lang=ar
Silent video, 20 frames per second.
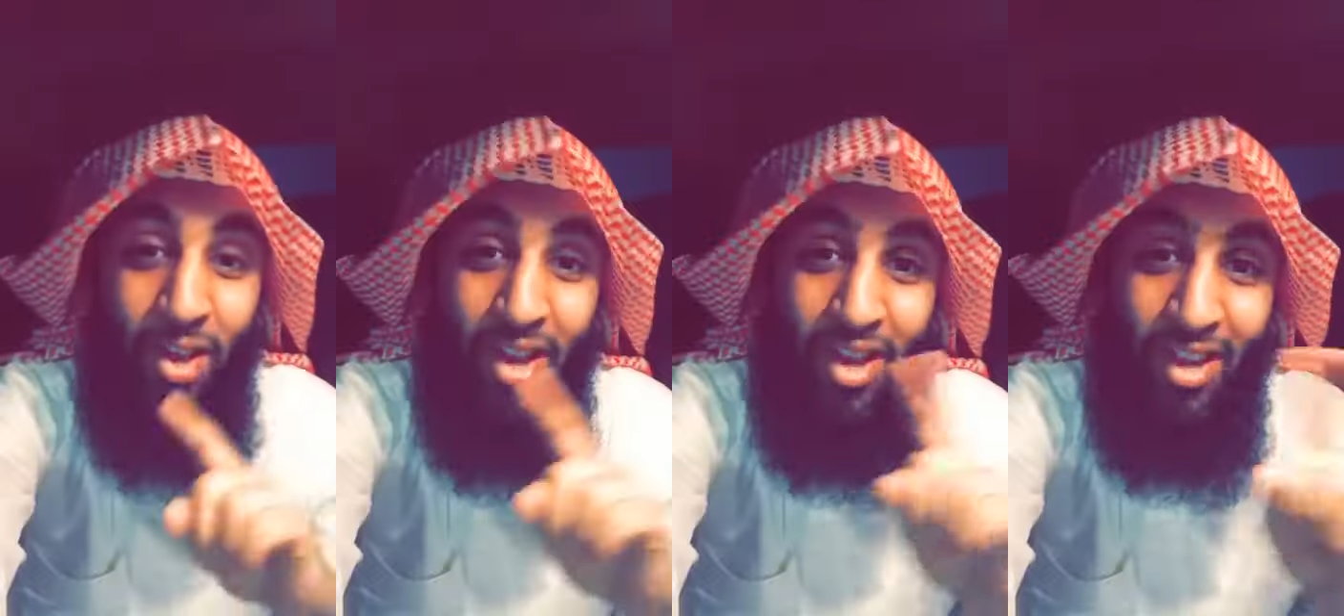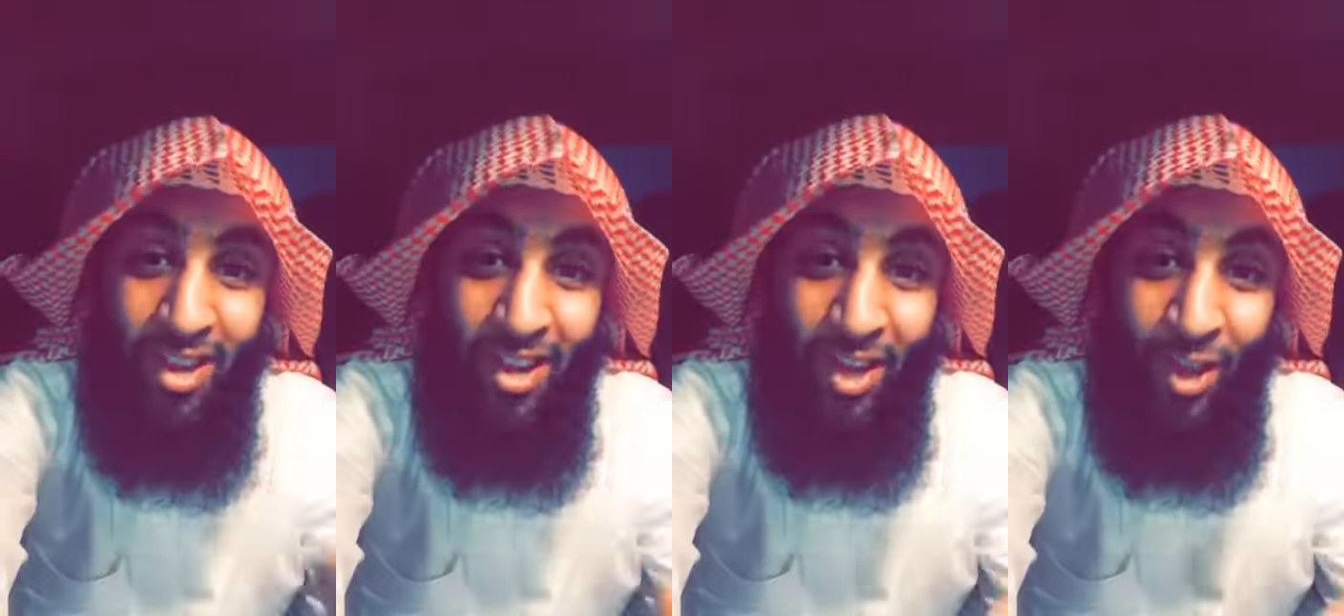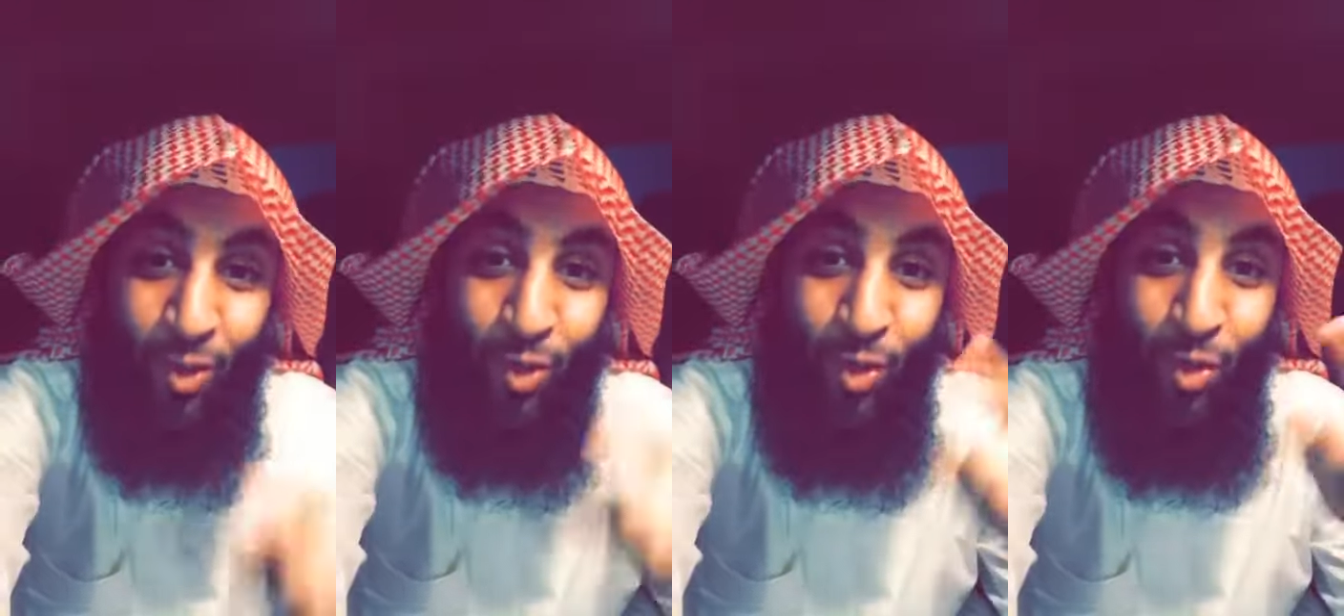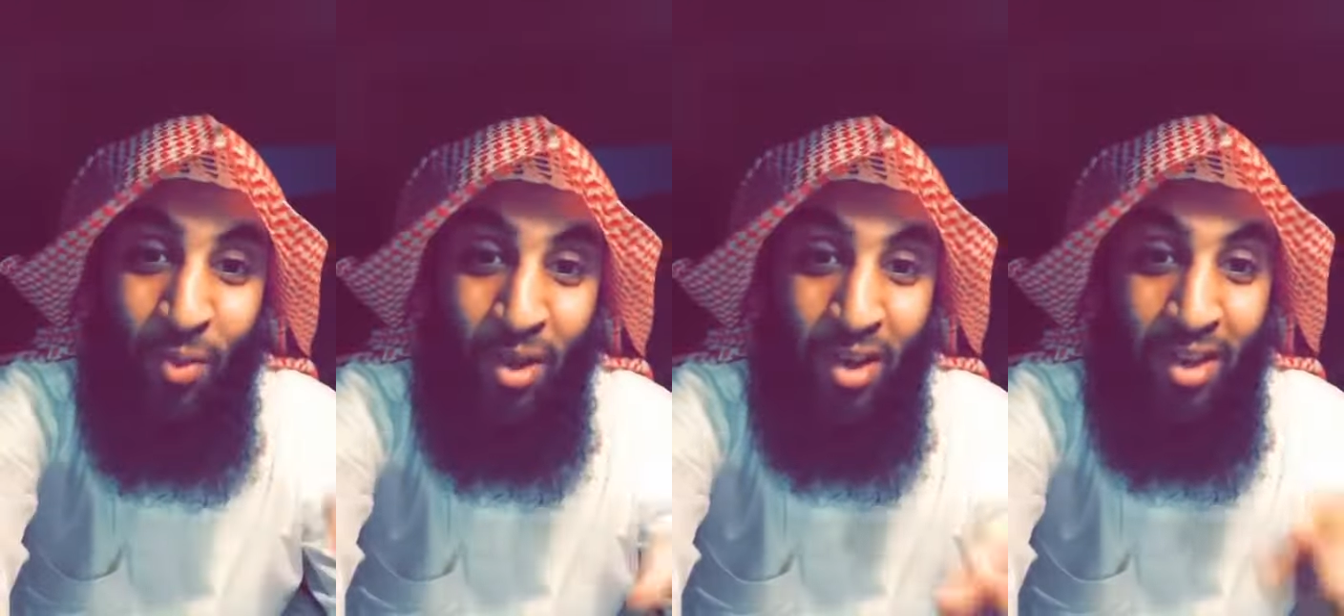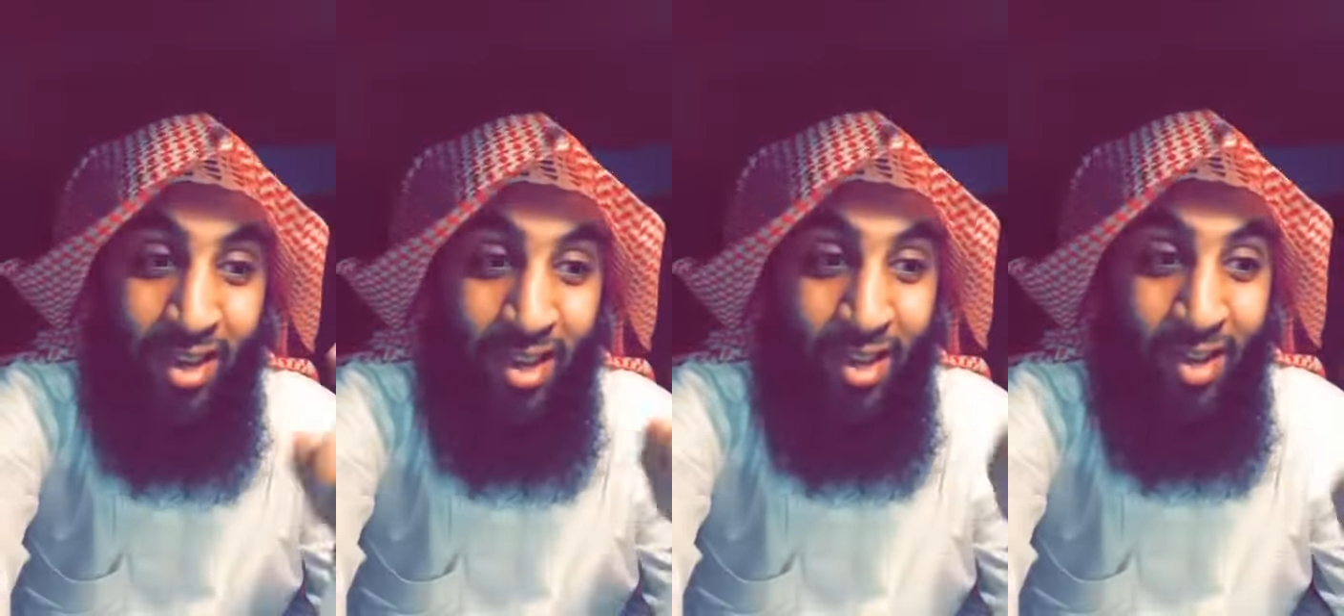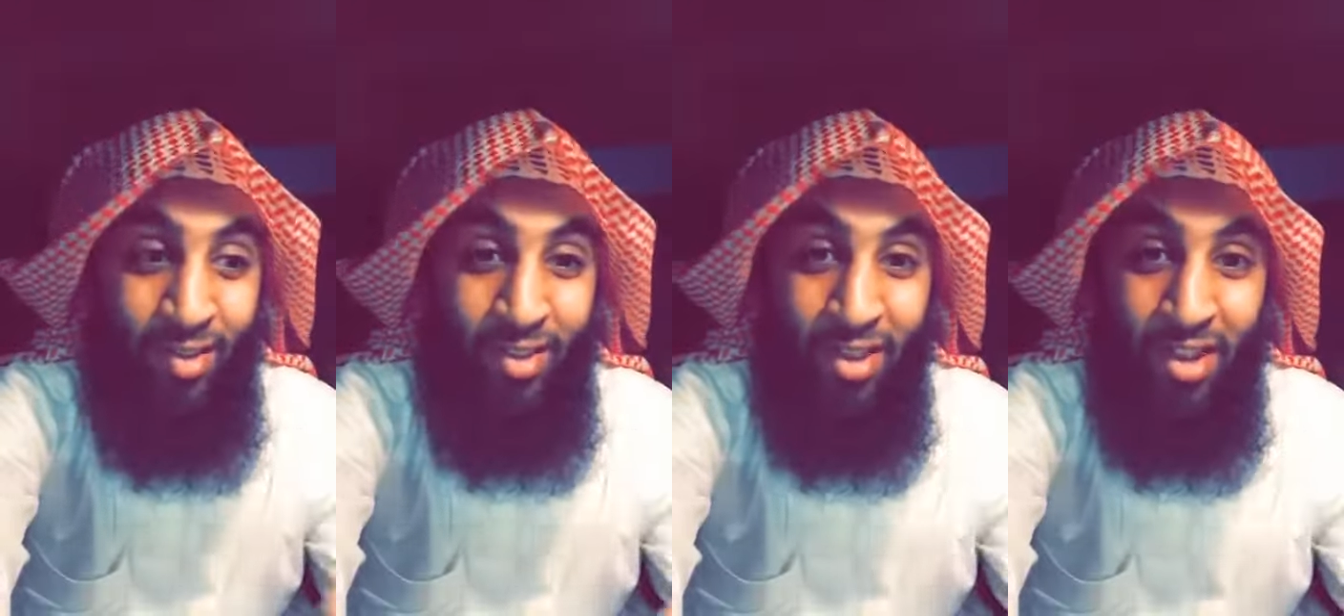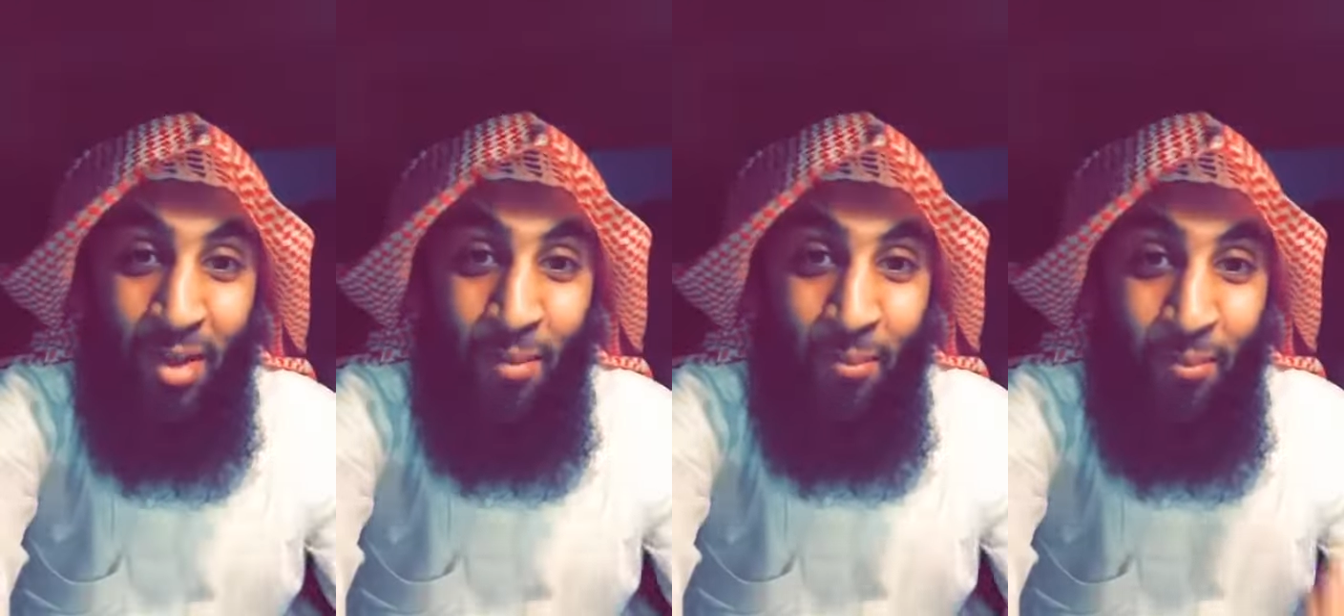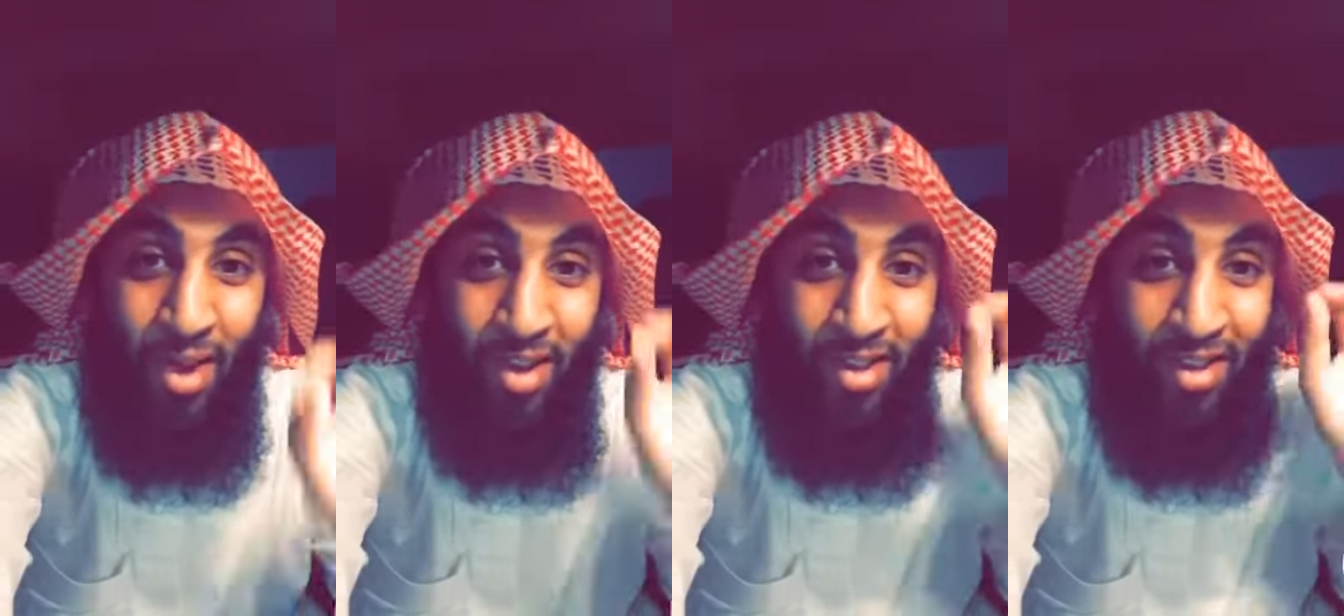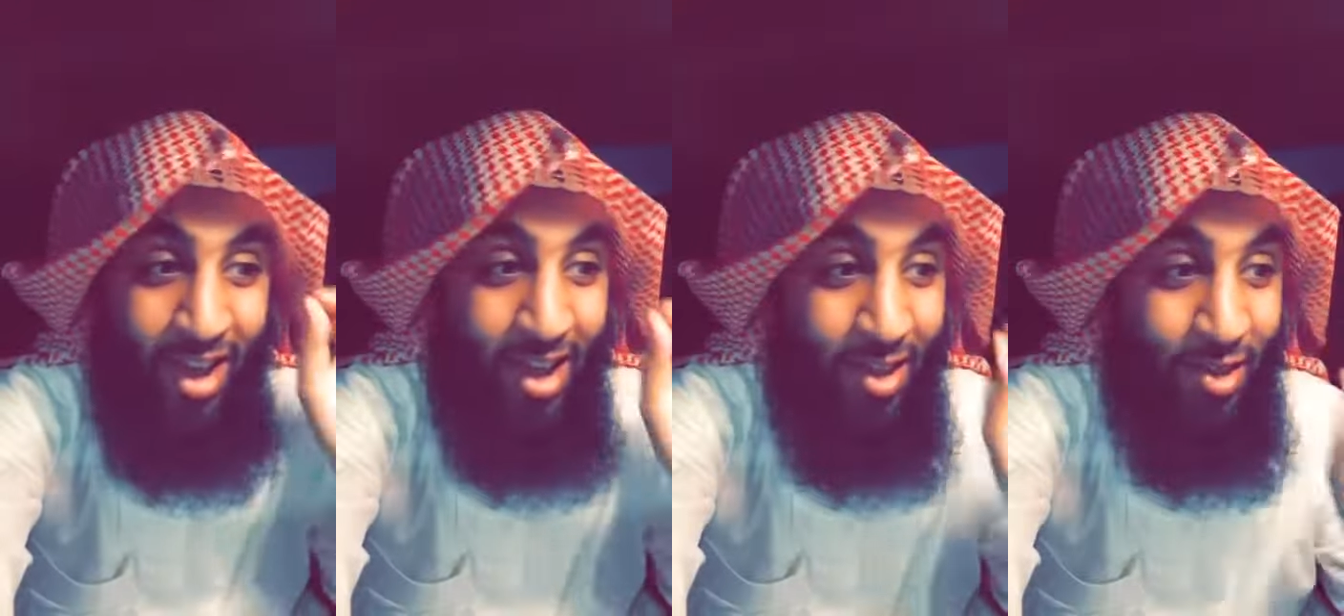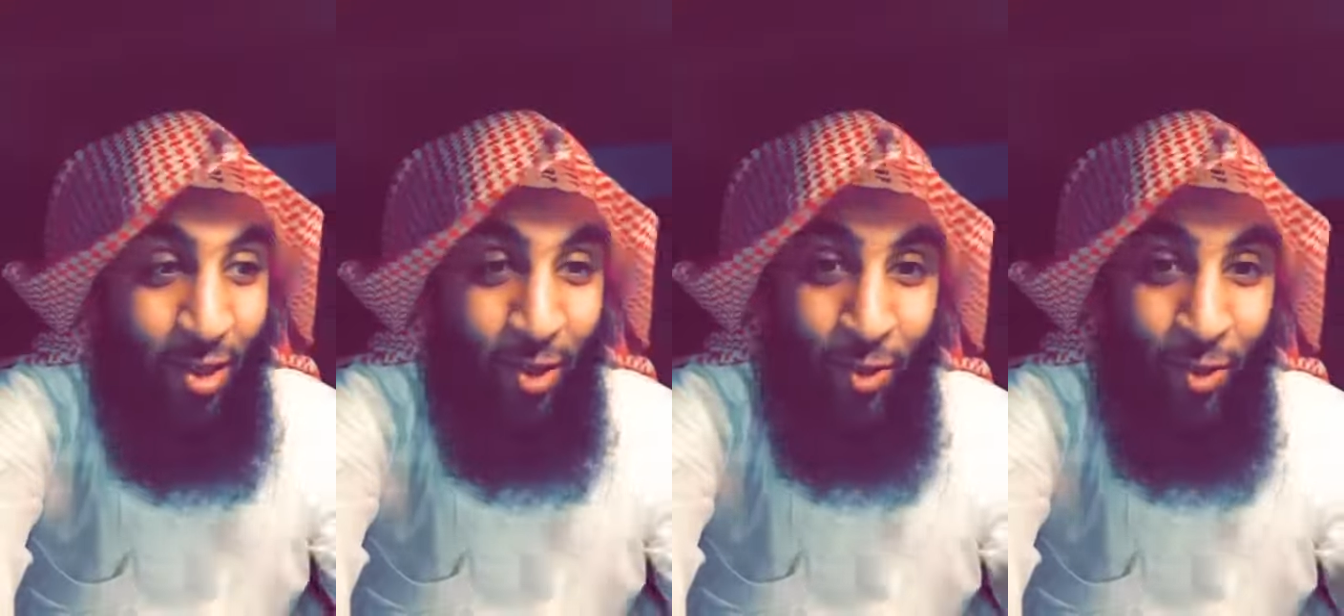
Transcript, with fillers: قال يعقوب عليه السلام بعد هذه